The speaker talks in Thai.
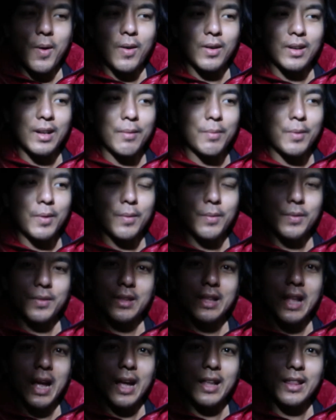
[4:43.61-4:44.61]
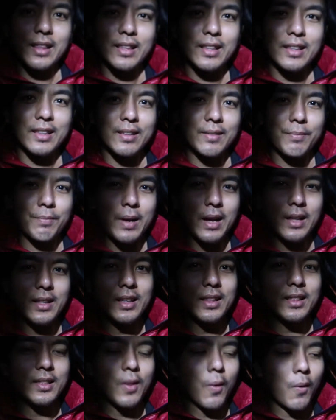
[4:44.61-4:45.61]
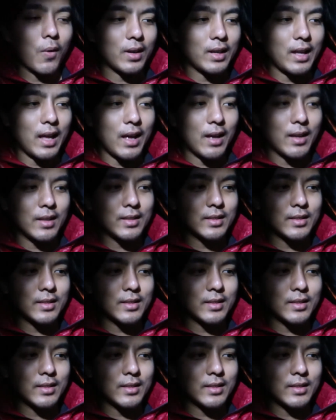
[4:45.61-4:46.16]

บอกนะพอแดดพระอาทิตย์ตกเนี่ย